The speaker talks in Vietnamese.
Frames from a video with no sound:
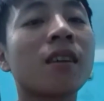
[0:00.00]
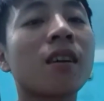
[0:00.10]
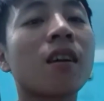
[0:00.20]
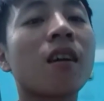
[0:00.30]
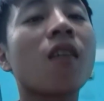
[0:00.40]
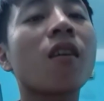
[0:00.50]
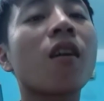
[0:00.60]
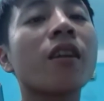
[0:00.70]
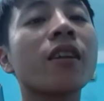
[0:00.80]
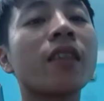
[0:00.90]
con
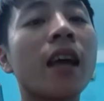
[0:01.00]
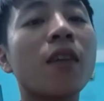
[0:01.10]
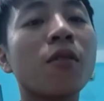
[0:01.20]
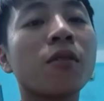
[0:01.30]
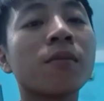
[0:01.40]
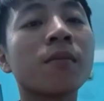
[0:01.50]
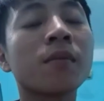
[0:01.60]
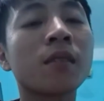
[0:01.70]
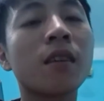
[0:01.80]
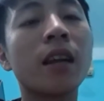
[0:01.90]
nói như thế luôn
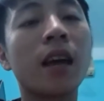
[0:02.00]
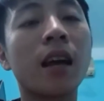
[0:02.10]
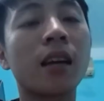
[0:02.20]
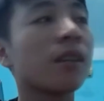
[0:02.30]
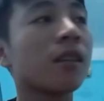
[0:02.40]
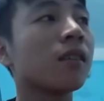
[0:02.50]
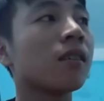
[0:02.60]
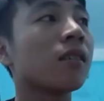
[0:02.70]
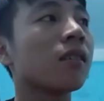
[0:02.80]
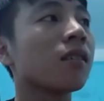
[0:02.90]
tức là
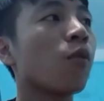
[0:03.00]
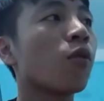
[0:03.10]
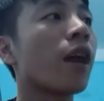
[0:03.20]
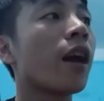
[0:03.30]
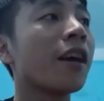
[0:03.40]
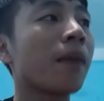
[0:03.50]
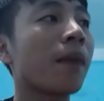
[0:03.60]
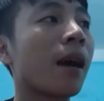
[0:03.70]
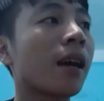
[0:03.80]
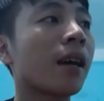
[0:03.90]
một nơi
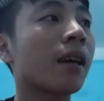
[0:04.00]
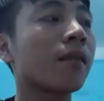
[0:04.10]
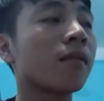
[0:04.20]
mà